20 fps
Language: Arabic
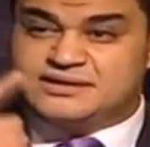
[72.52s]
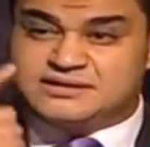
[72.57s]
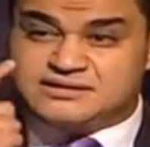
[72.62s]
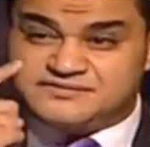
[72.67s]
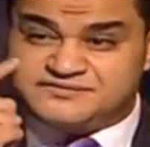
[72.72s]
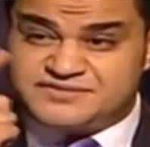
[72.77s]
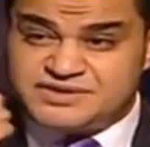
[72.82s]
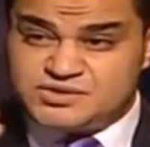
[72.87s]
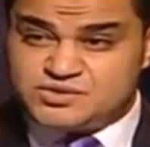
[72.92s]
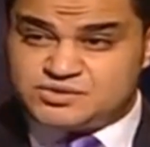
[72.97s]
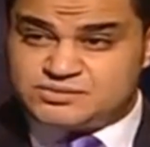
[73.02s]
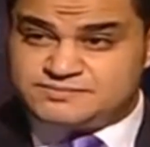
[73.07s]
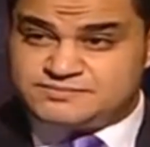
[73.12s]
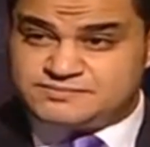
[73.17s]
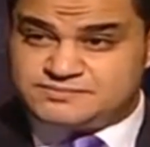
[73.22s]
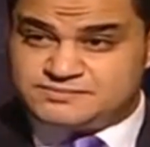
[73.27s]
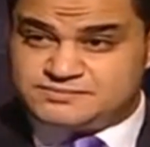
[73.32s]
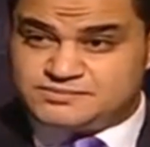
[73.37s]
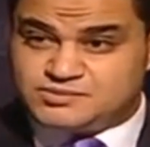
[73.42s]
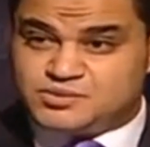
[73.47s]

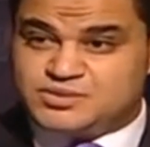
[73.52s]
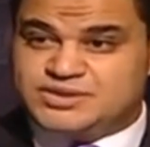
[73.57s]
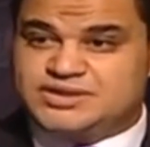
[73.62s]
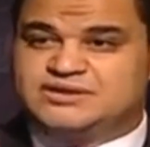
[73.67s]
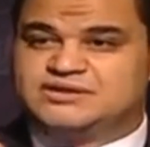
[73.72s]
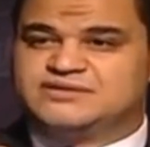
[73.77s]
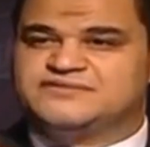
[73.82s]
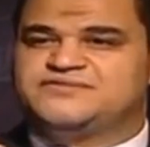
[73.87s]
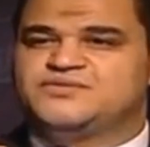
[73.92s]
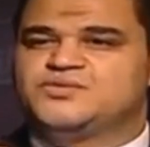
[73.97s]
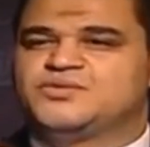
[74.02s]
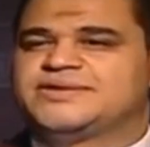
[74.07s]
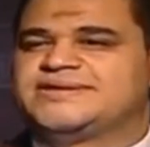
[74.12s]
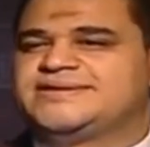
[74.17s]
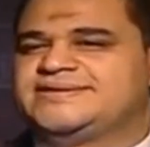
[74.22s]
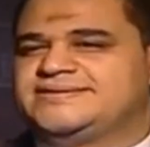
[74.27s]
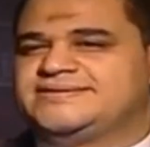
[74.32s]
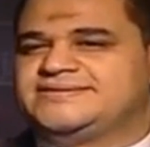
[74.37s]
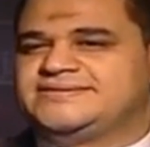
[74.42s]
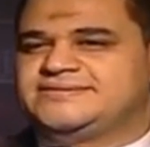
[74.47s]
تعرفيهم
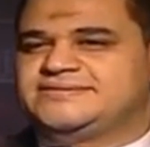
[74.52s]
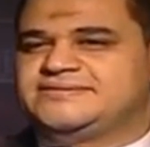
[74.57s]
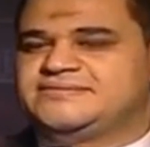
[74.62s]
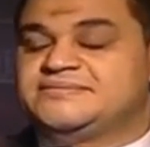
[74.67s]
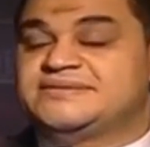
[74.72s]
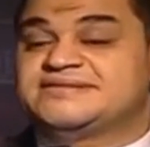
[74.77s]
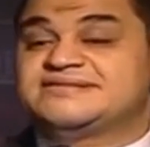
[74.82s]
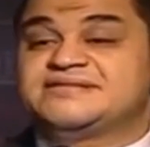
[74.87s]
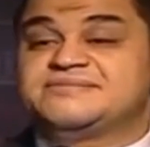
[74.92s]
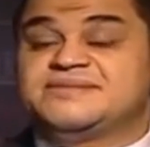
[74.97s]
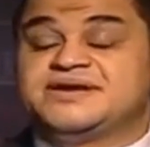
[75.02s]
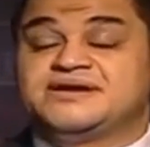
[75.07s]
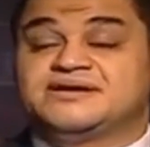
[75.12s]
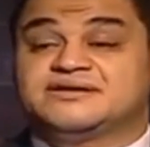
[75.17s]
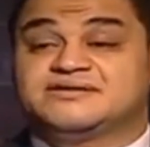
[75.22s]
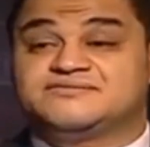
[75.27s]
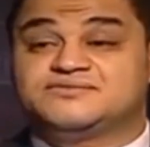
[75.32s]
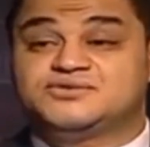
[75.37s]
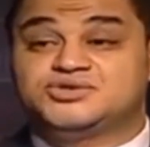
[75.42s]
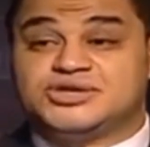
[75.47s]
ويعرفوكي بس ما
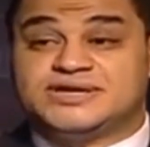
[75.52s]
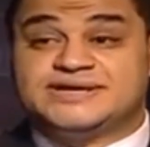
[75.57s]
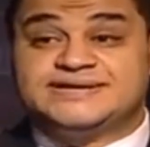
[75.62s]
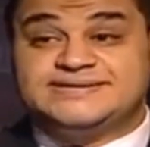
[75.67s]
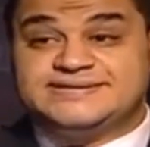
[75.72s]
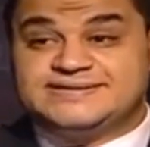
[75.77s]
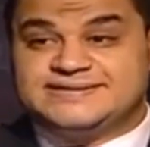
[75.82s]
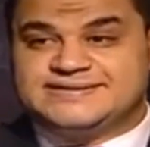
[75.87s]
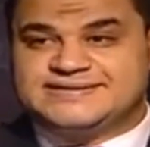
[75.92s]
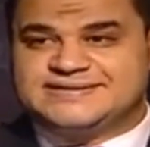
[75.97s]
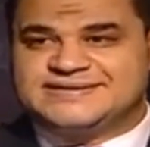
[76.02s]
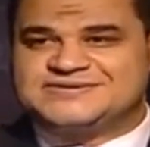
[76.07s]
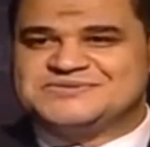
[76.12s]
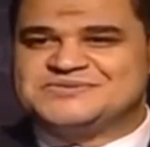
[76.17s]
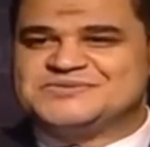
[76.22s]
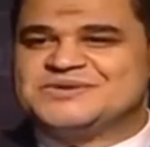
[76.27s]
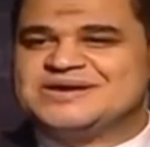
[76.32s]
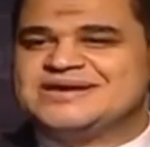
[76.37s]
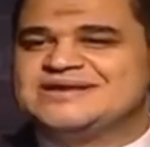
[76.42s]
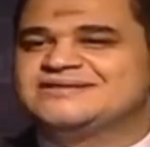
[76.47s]
يعرفوش عنك
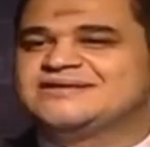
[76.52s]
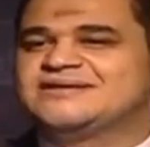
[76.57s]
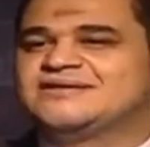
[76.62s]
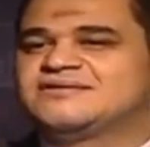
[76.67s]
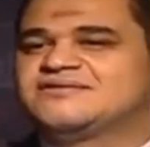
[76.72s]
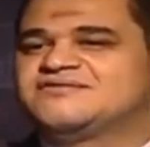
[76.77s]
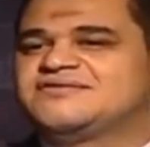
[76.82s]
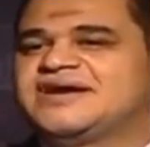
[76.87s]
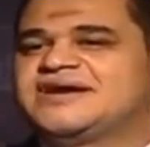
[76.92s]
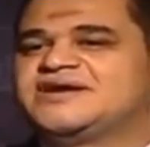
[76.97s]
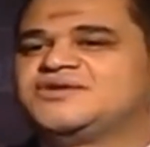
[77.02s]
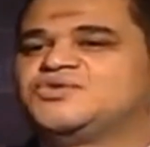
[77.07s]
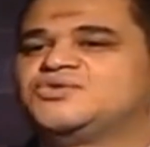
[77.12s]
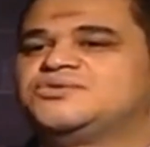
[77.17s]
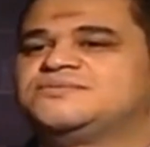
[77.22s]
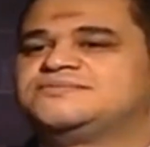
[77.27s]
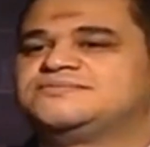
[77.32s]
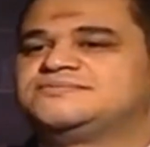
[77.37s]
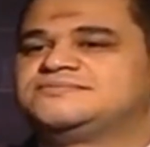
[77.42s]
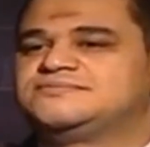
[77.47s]
ولا تعرفي
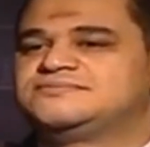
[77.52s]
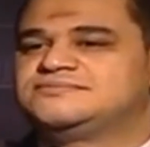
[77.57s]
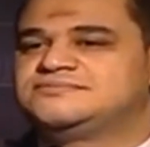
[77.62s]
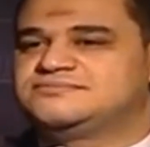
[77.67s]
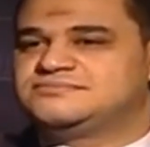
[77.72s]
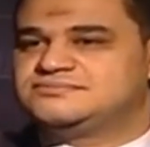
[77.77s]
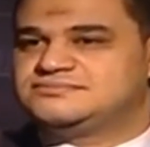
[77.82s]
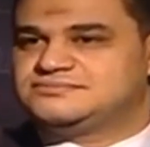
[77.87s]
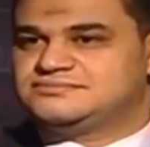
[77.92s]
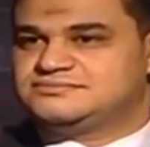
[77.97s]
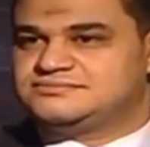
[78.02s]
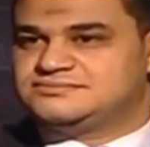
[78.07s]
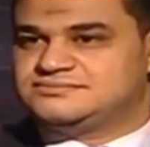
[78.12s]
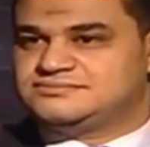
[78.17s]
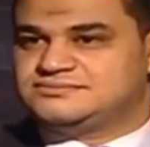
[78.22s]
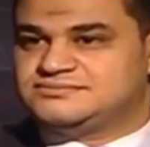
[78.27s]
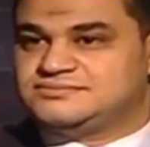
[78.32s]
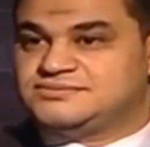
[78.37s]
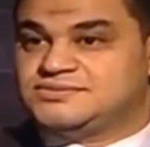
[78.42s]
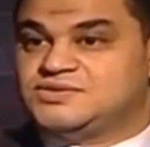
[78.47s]
عنهم
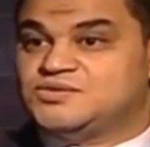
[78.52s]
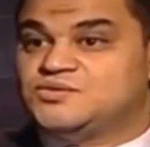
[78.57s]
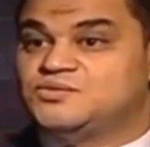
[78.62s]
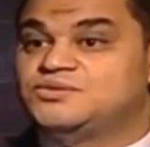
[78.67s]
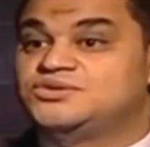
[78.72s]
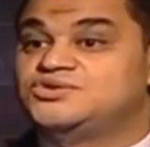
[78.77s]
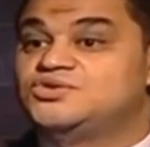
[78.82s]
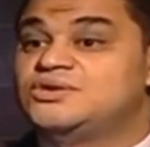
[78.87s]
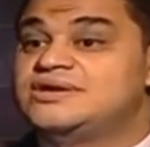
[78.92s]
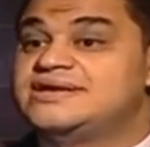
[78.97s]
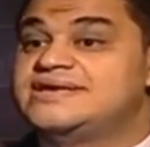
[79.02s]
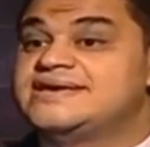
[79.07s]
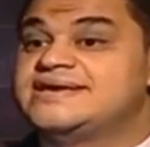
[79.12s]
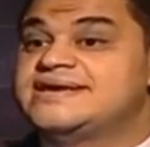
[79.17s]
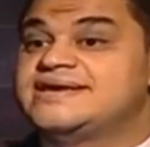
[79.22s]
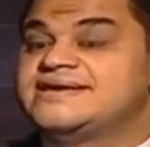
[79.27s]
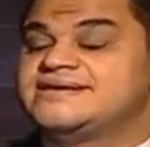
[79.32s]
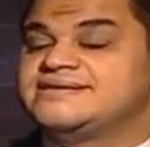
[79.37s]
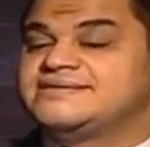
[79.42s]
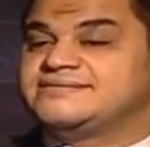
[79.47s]
ودول
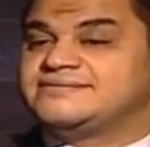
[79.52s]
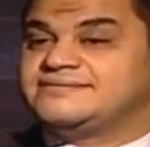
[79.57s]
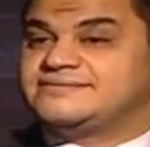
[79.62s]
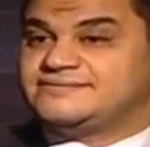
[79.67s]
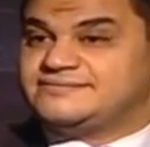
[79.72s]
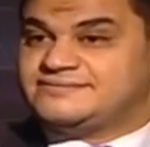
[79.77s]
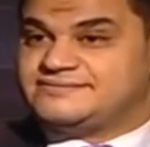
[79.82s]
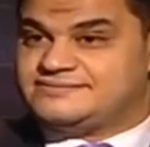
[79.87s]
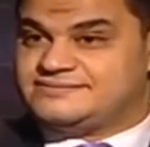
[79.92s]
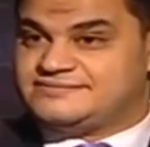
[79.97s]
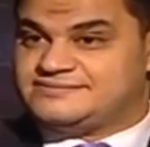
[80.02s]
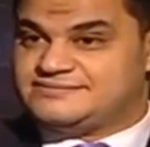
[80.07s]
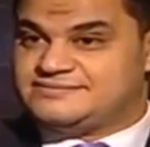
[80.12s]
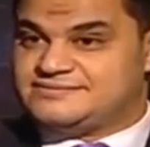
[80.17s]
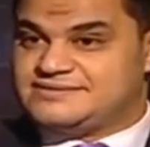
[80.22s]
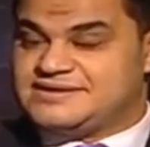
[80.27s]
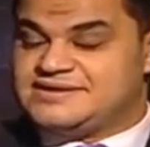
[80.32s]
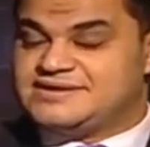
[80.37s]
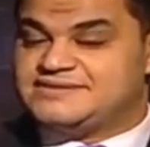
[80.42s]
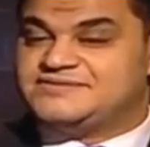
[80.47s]
جيران
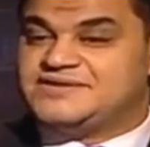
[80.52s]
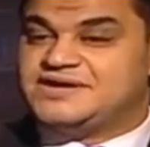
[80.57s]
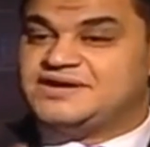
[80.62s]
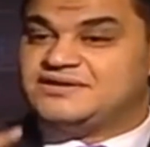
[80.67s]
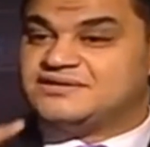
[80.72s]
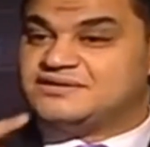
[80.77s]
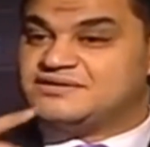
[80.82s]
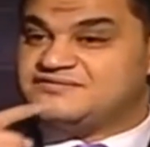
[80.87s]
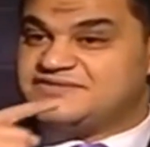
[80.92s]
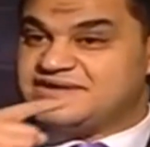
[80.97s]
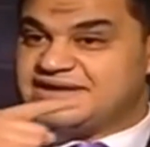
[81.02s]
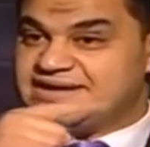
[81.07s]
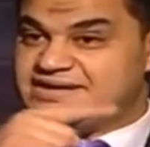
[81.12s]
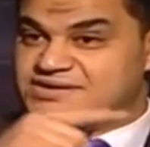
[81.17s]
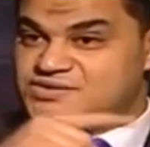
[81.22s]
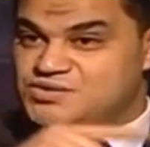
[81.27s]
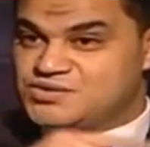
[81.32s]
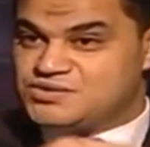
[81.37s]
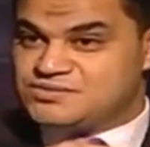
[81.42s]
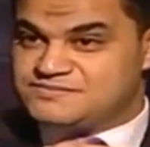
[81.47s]
تعرفي
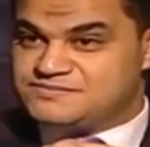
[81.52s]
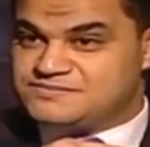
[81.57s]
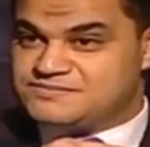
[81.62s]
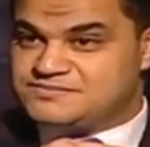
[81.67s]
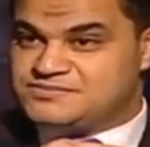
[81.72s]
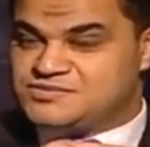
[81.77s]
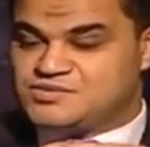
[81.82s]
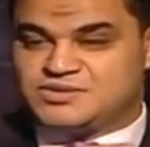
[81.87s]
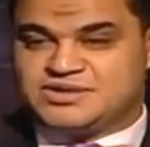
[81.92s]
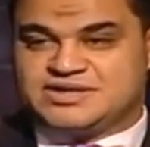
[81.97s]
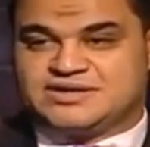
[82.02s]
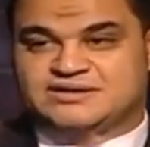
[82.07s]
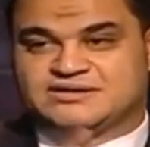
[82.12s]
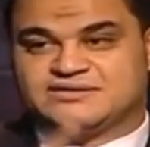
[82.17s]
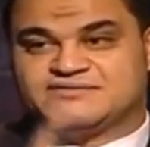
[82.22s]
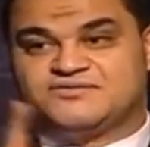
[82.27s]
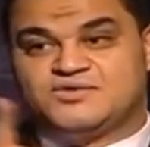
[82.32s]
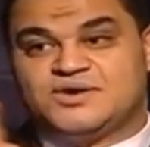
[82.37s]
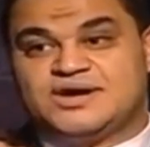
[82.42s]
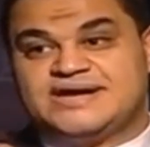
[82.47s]
عنهم
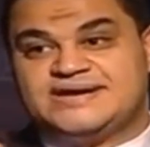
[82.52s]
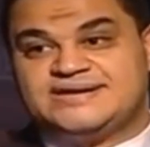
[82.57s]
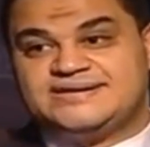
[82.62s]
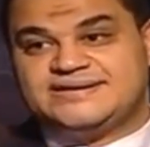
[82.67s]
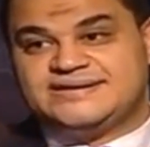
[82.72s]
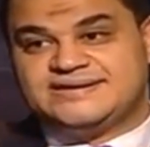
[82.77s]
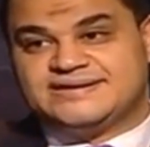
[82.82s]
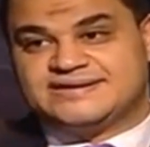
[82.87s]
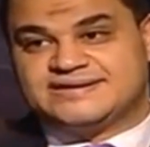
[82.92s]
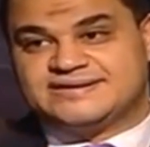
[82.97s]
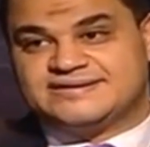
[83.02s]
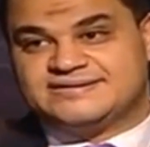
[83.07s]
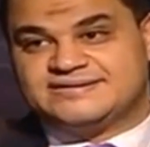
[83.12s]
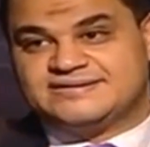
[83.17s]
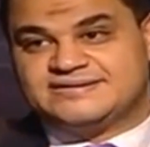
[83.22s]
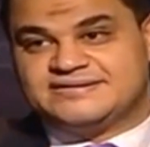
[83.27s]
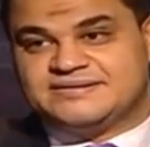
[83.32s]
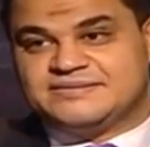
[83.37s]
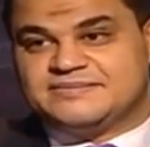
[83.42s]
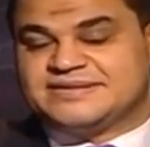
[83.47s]
ويعرفوا عنك
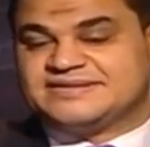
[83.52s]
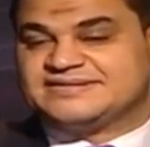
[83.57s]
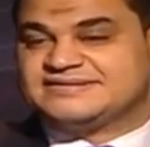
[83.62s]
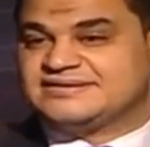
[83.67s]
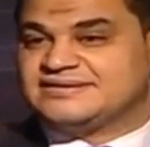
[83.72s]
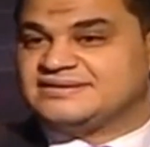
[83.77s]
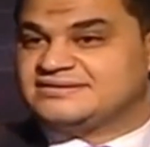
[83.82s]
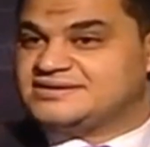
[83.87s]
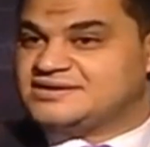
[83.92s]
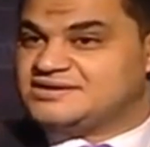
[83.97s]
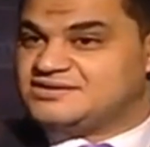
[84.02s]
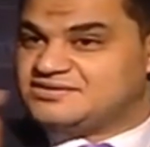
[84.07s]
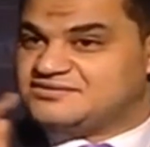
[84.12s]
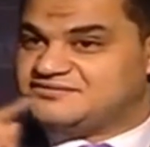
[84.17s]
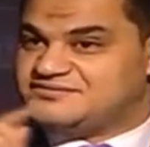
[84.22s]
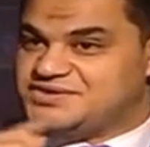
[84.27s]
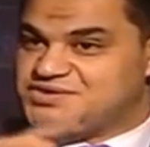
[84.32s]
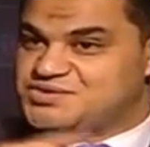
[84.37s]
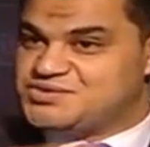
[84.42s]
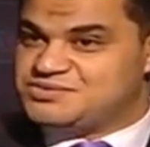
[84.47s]
بس لا
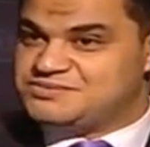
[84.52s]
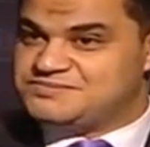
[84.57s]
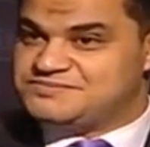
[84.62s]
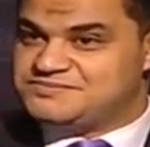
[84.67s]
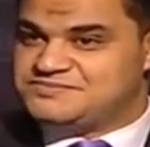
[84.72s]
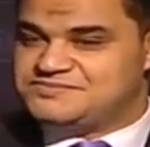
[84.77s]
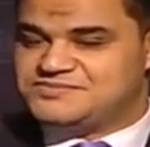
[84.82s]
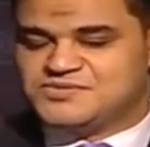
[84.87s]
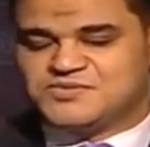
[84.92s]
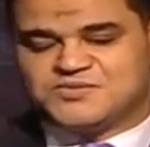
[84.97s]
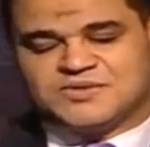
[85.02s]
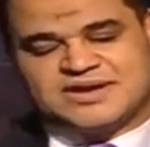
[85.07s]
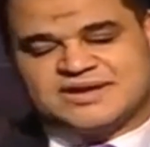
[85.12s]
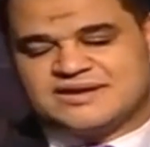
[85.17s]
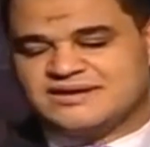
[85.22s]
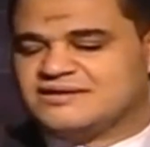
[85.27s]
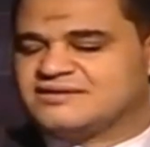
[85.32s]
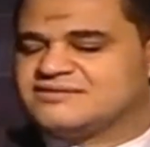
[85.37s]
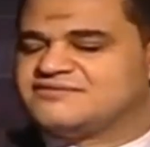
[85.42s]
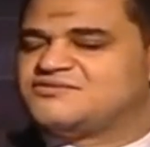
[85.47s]
تعرفيهم
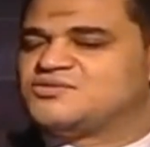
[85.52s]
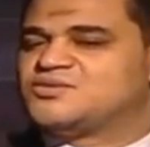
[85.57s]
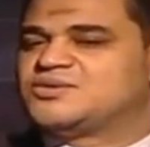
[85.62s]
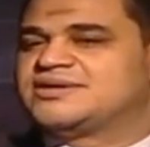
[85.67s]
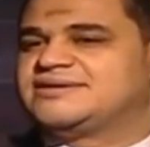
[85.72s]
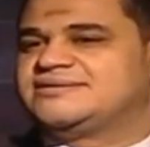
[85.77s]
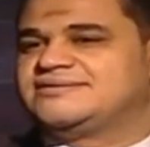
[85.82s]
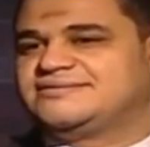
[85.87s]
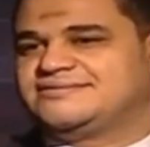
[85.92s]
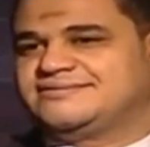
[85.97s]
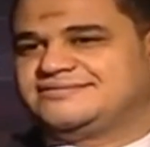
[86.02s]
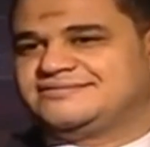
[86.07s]
ولا يعرفوك